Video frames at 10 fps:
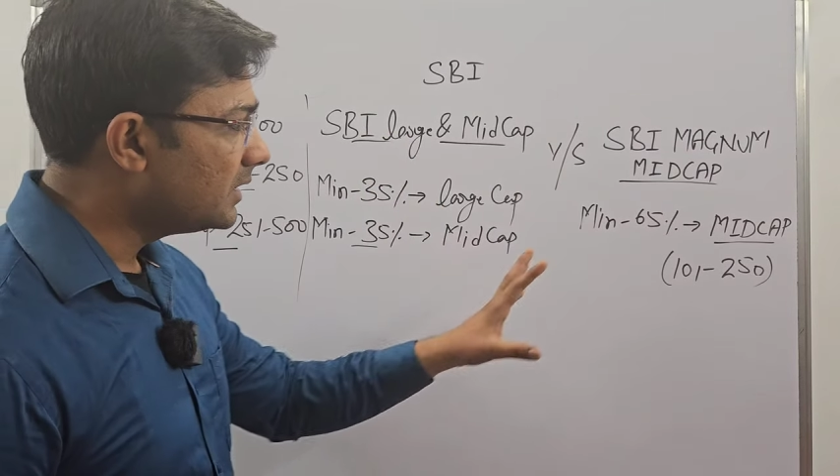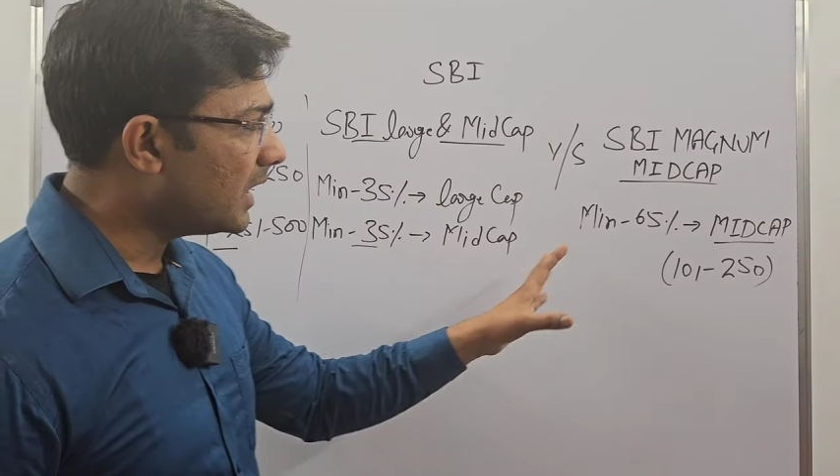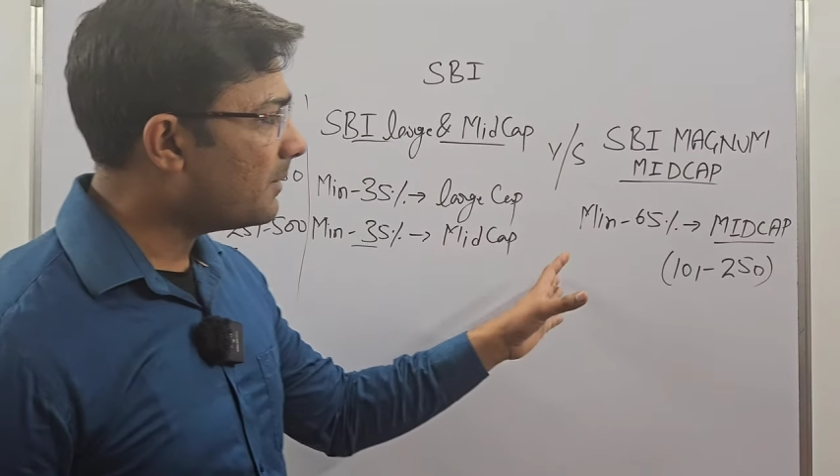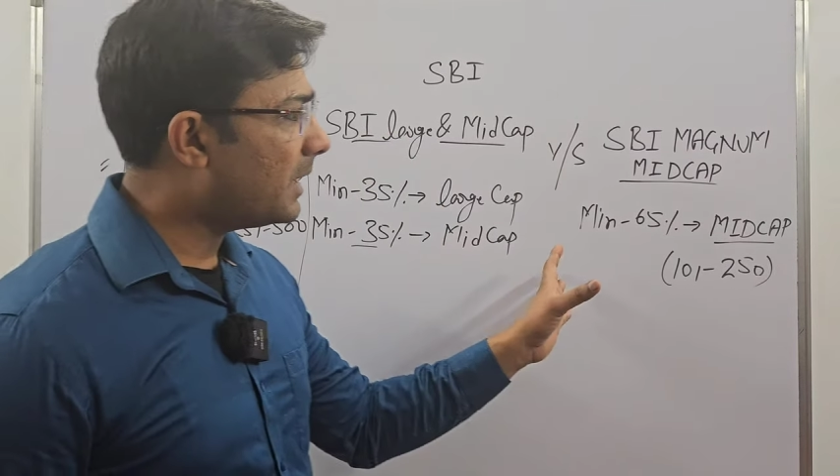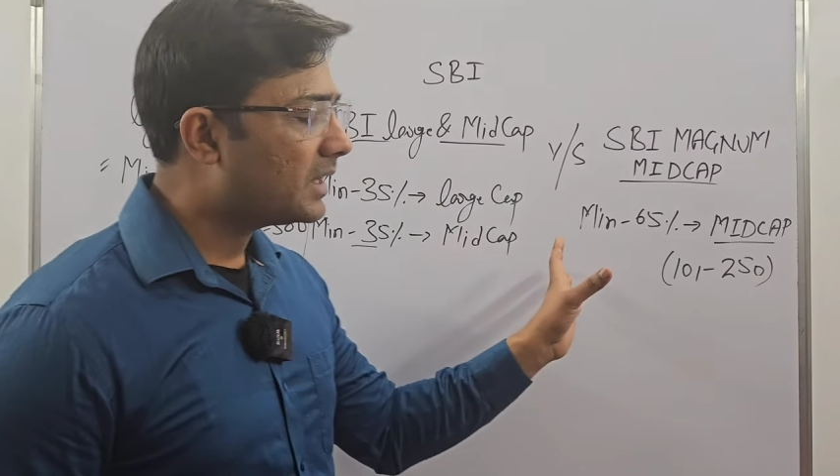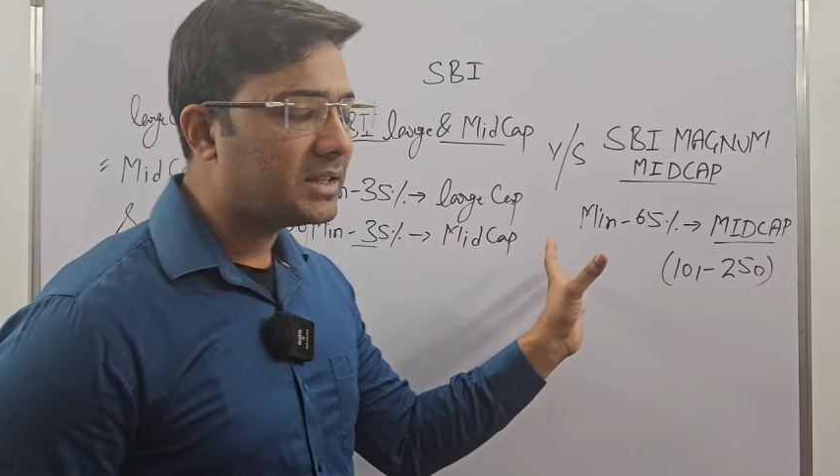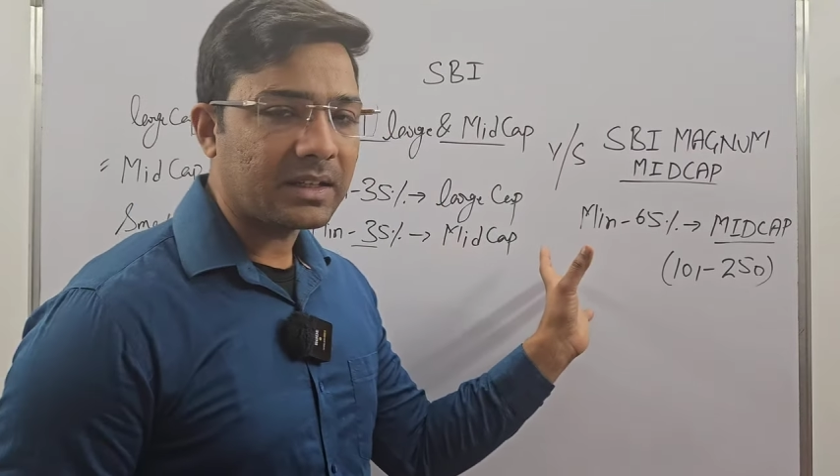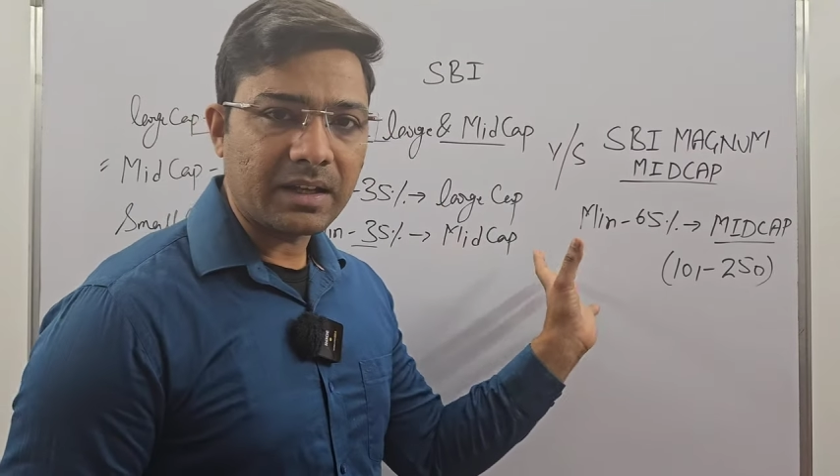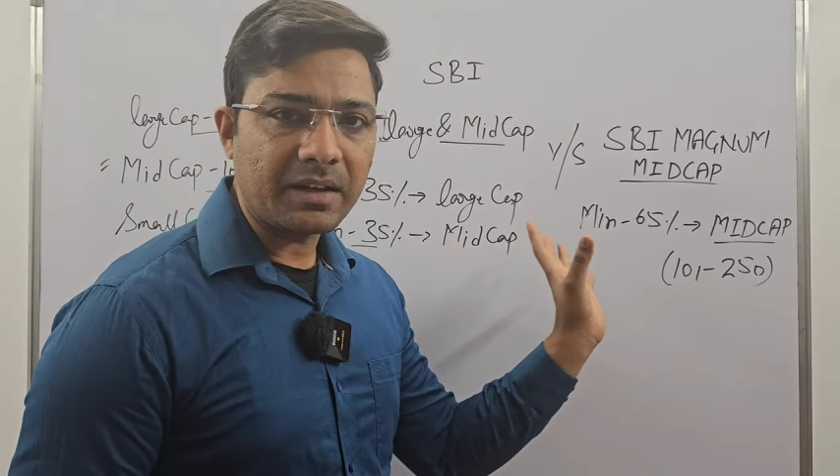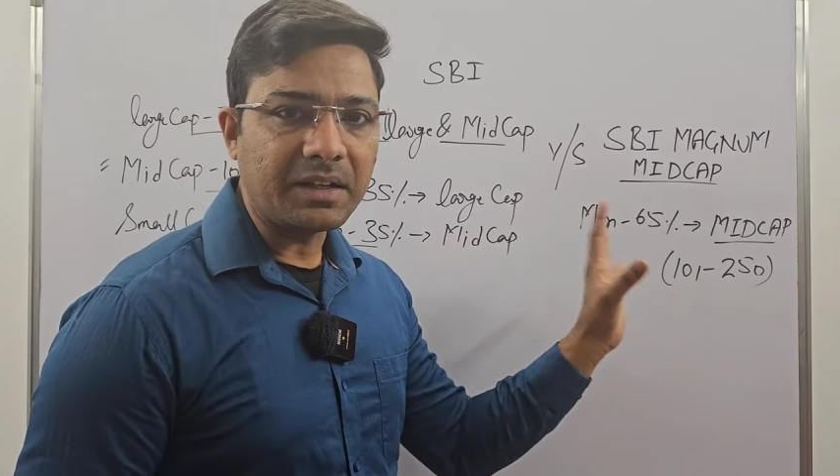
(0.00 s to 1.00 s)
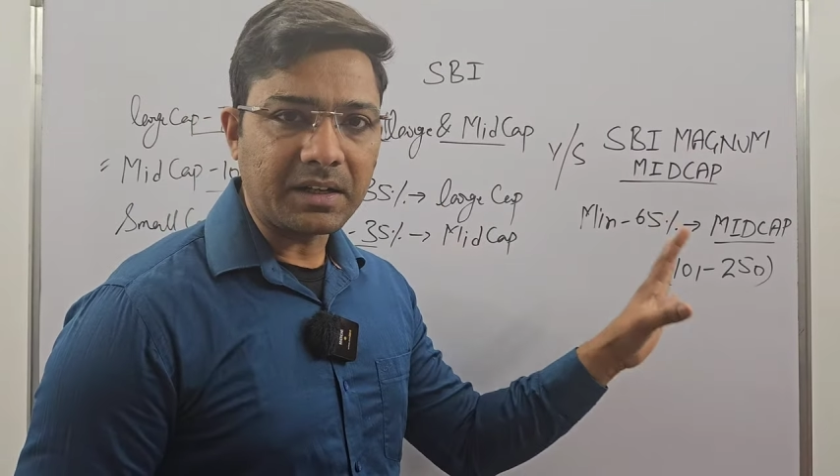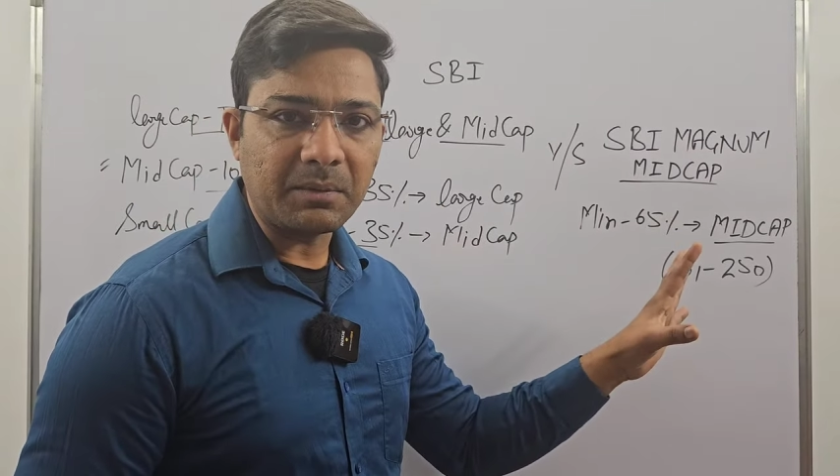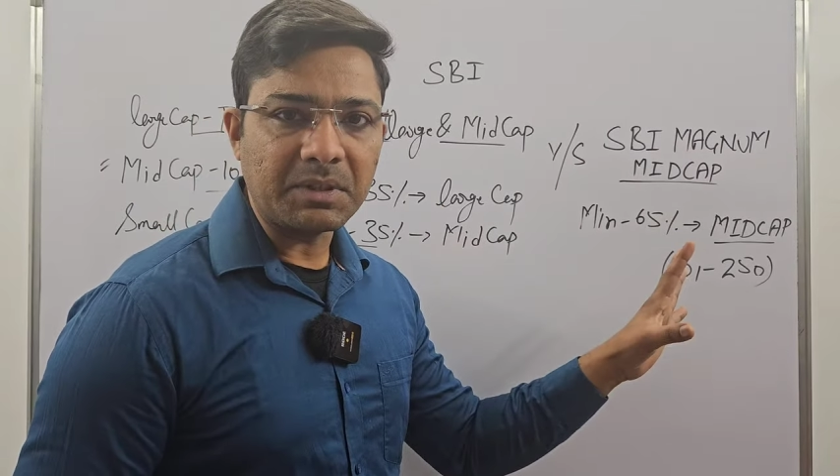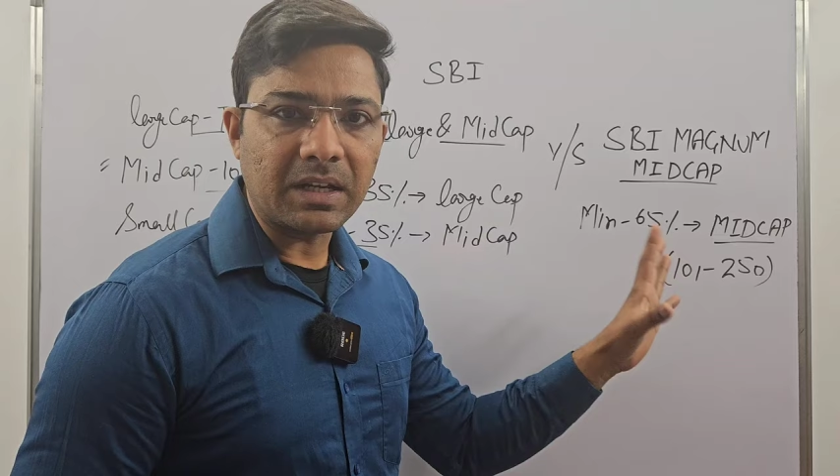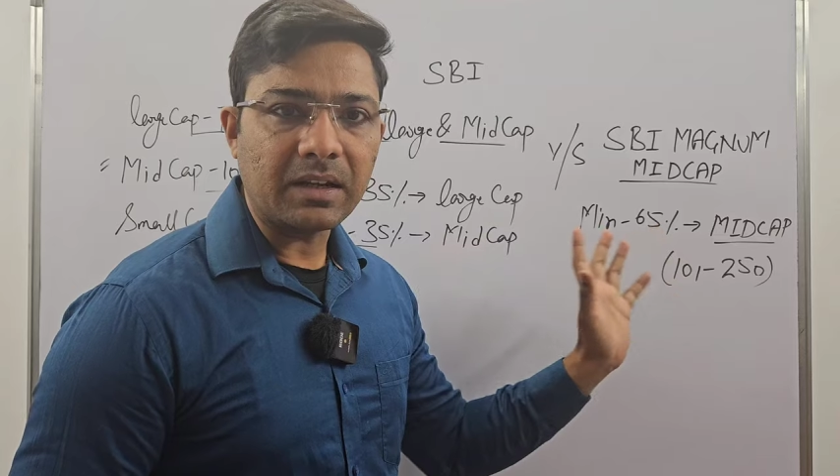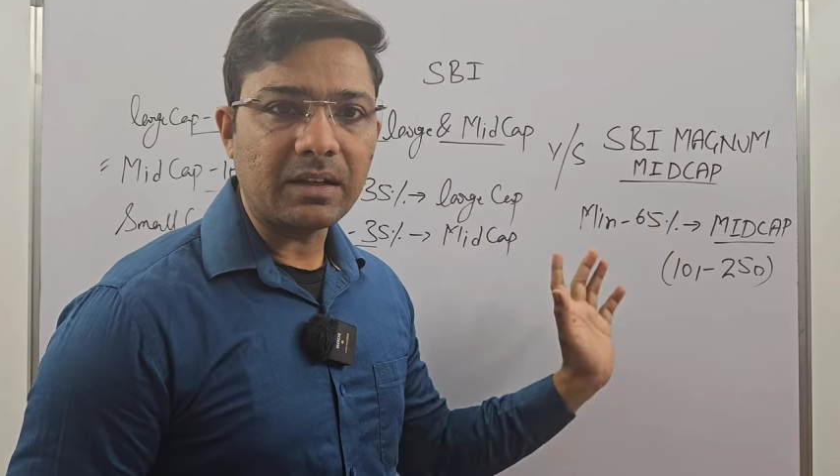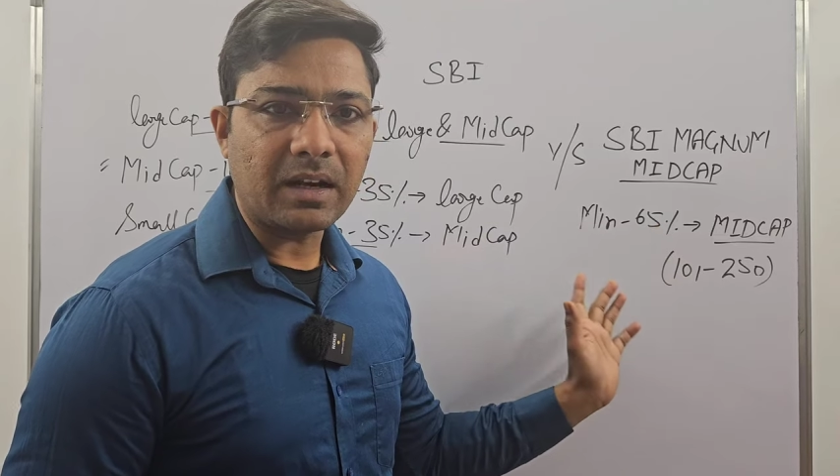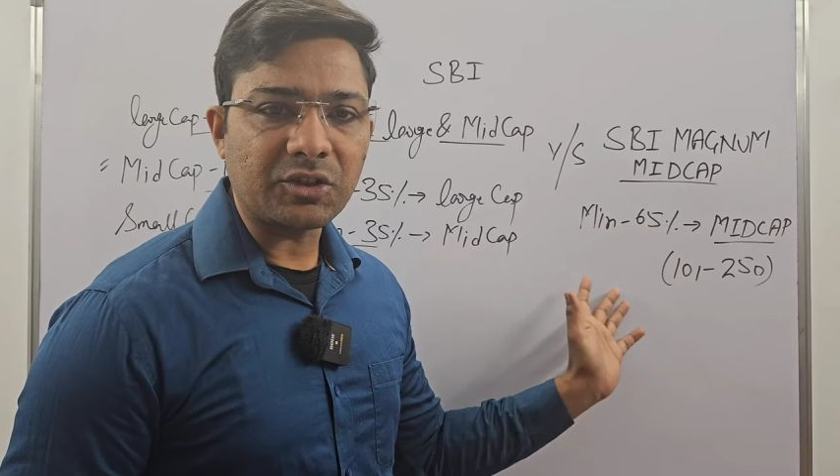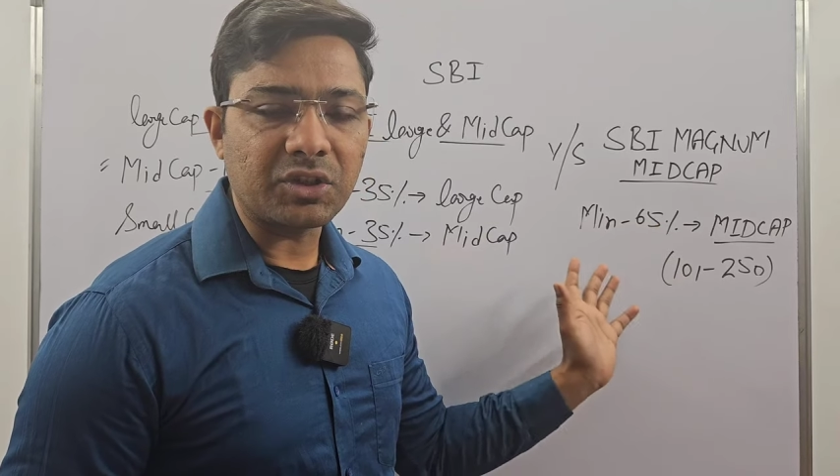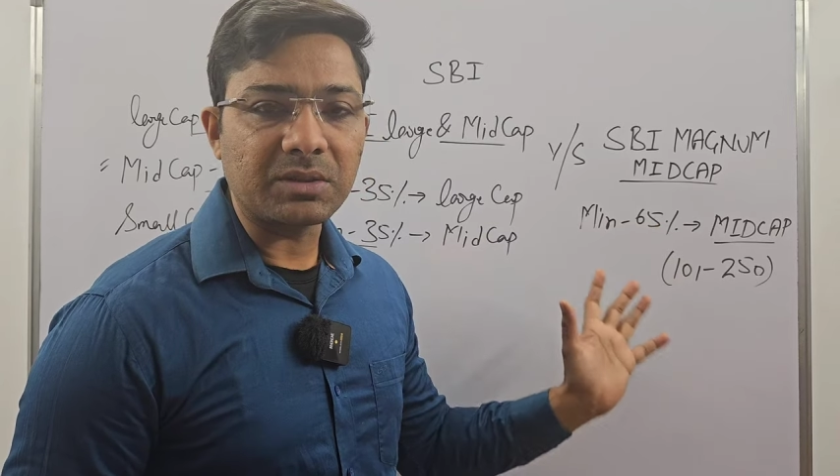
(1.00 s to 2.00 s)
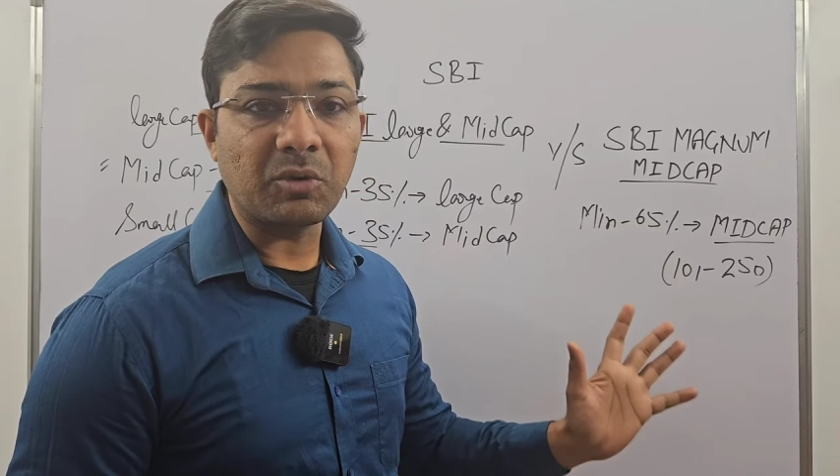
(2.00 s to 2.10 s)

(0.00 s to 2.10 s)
यहाँ बाकी देखेंगे डिटेल में जाके लार्ज और